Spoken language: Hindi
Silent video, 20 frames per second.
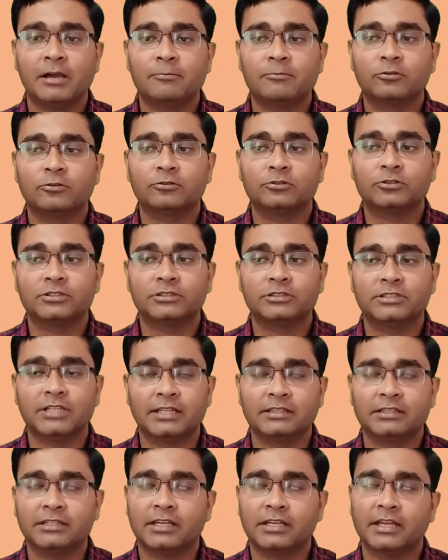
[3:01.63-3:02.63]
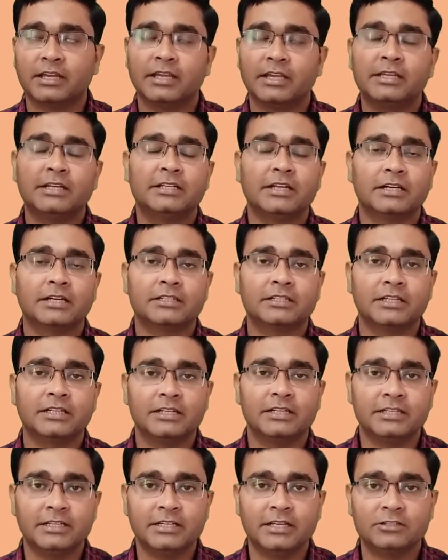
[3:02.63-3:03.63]
पे हम लोग जानते हैं कि
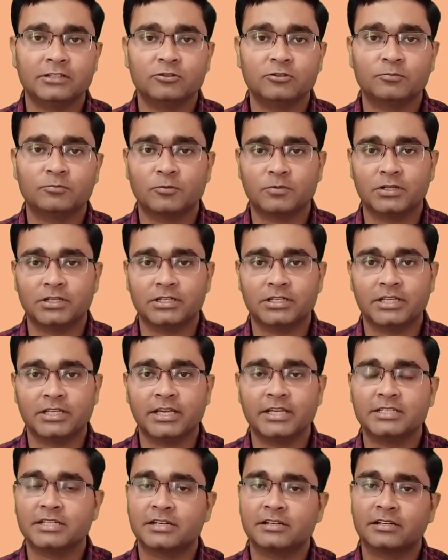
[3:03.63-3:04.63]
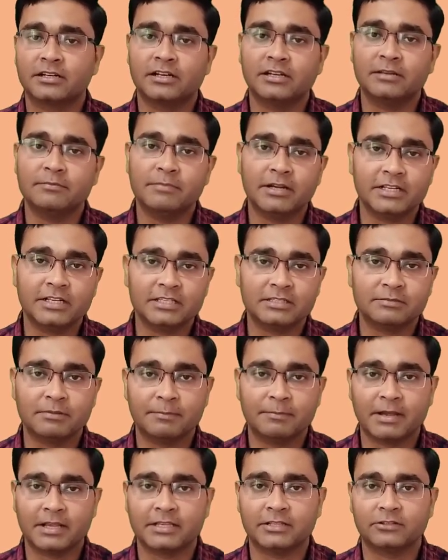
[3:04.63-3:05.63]
डक्टिलिटी का जो प्रॉपर्टी है जनरली मेटल्स
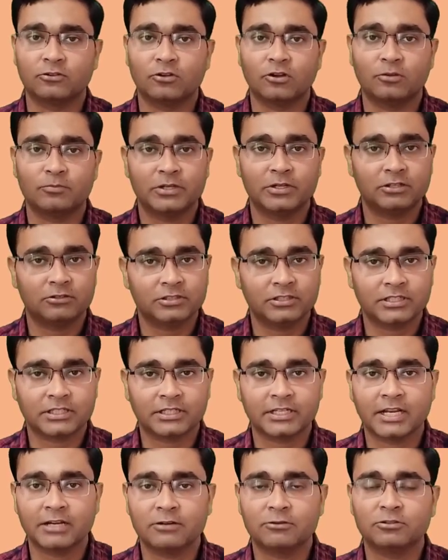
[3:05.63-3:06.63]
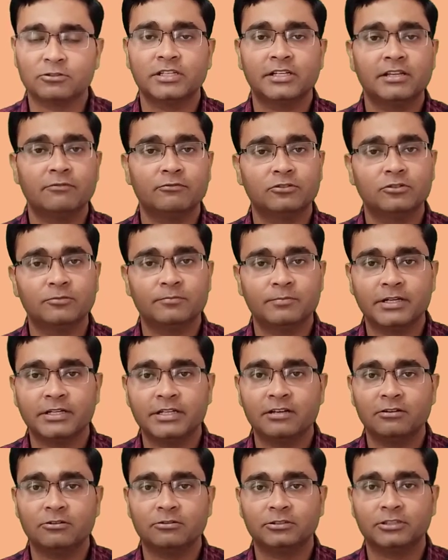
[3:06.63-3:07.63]
में पाया जाता है नॉन मेटल तो डक्टाइल होते नहीं है वो तो
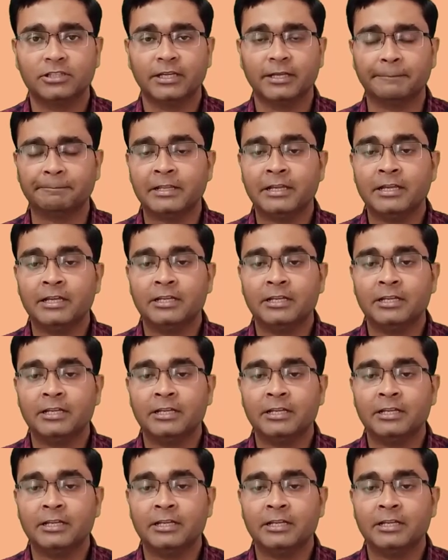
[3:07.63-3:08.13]
ब्रिटिल होते हैं